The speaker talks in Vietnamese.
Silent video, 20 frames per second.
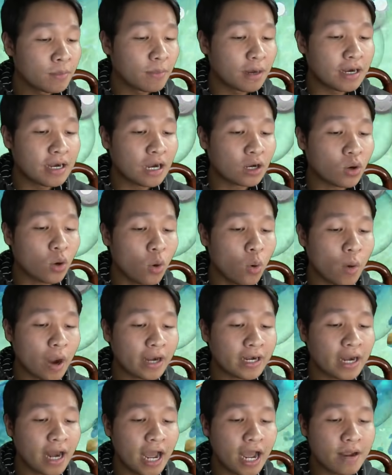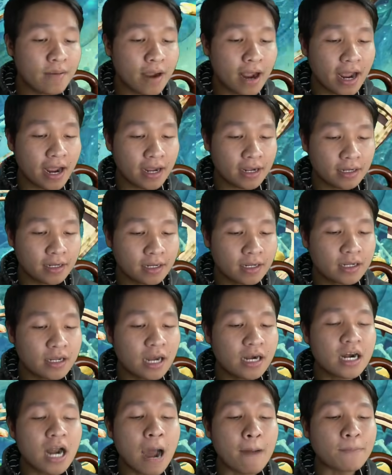mình là cua hoàng đế mà
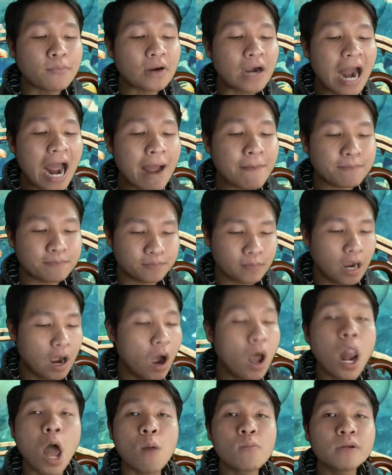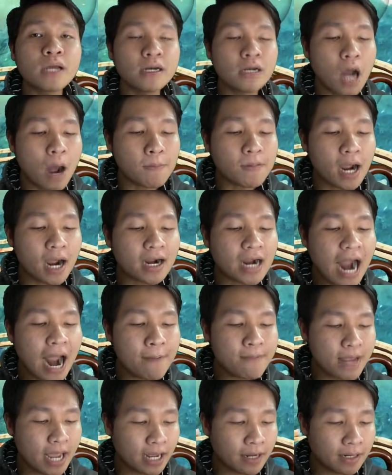kinh of rap ờ, là ông kinh of
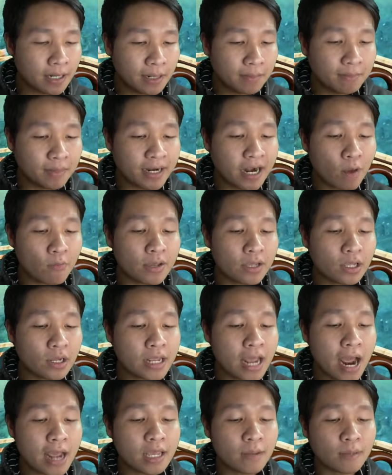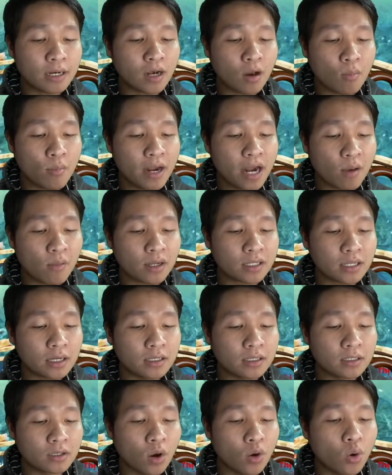crab nha mình đọc vậy cho dễ chứ mình không biết đọc cái
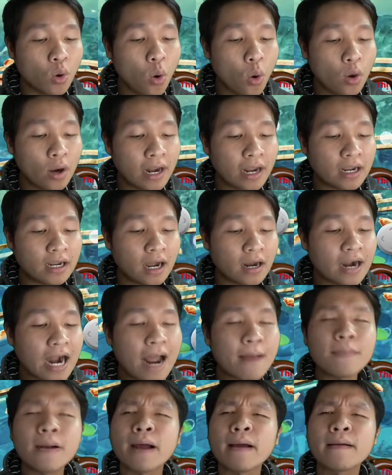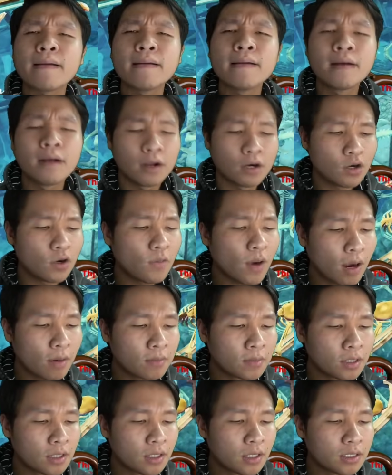từ con cua này crab hả đúng không
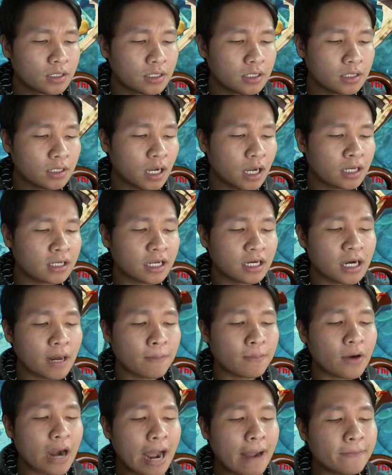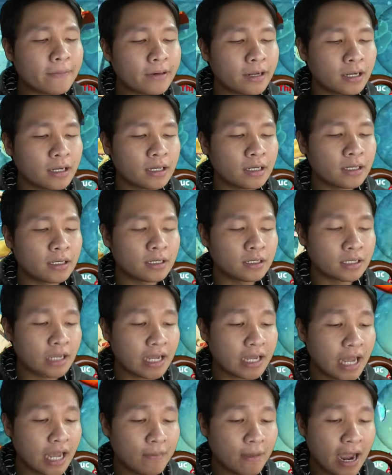chứ ờ, kinh of rap là
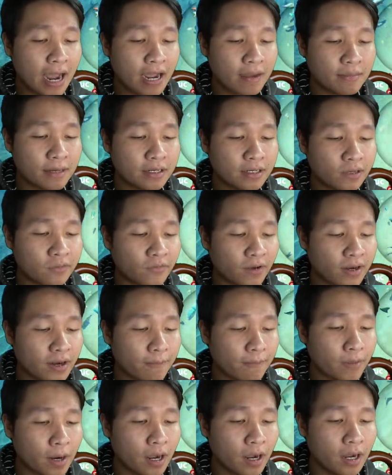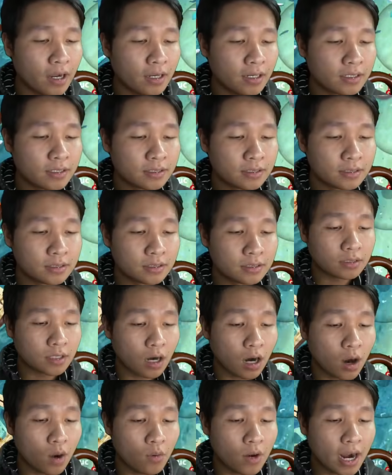cái kia mà mình đâu phải rapper
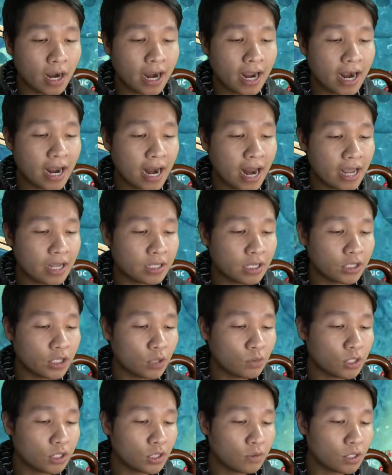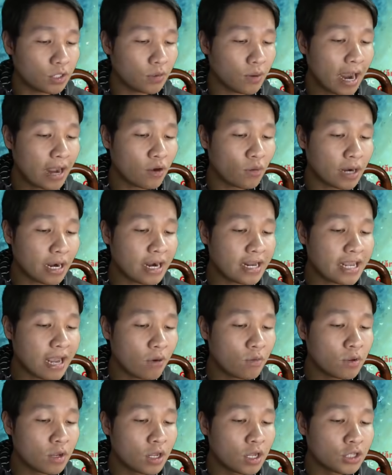rồi ok đây đây đây thì chiêu thì chiêu thì chiêu hai con đã đánh
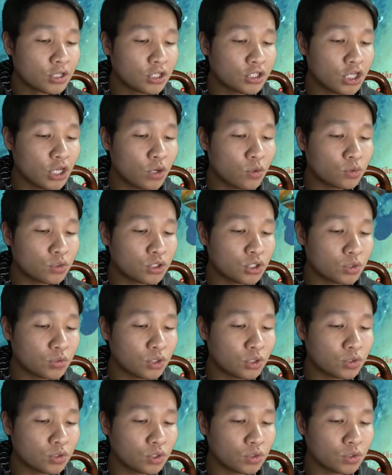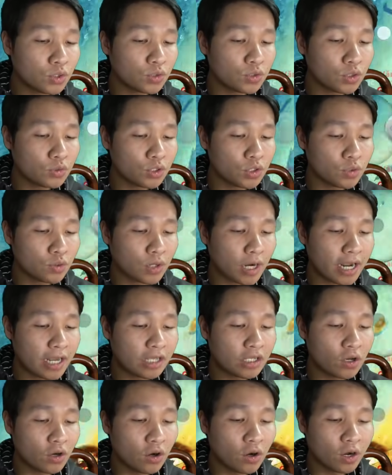nhau thì chiêu chiêu chiêu chiêu chiêu chiêu chiêu
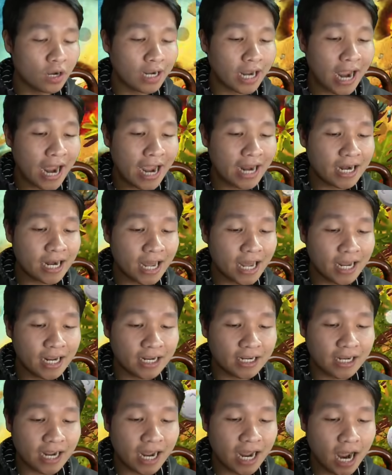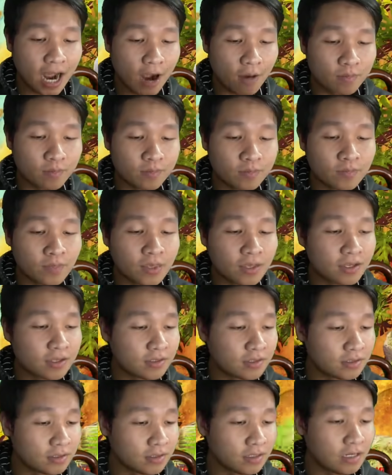hãy chưa cá liền thấy không
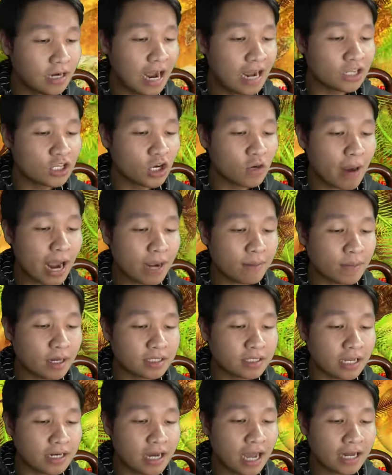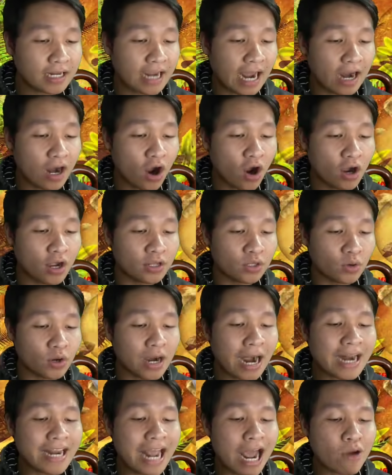ghê vô bạn mình tính hết cả rồi tụi
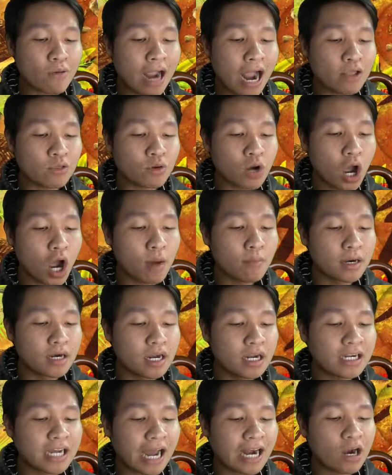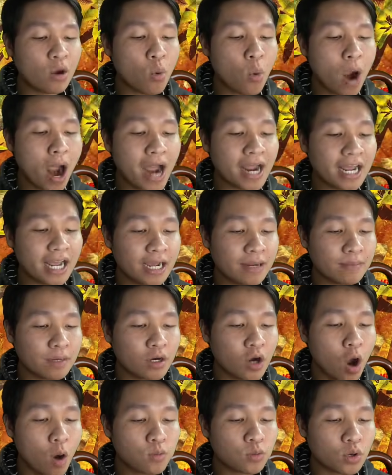nó đánh nhau kệ tụi nó mình đứng canh ở ngoài á
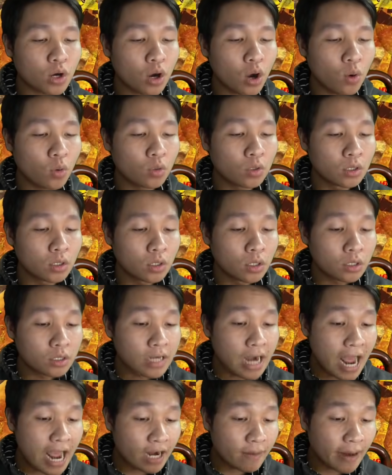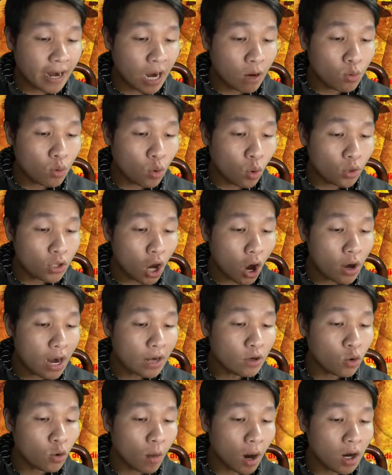mình hốt tụi nó luôn nè các bạn thấy không cua nhỏ
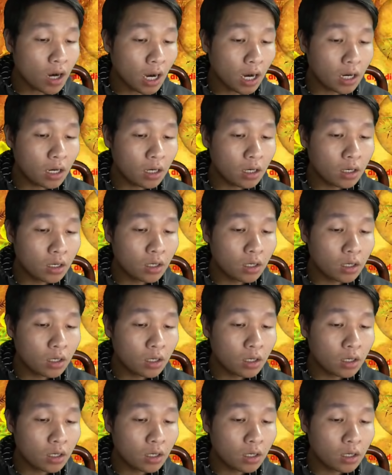đánh cua bự kìa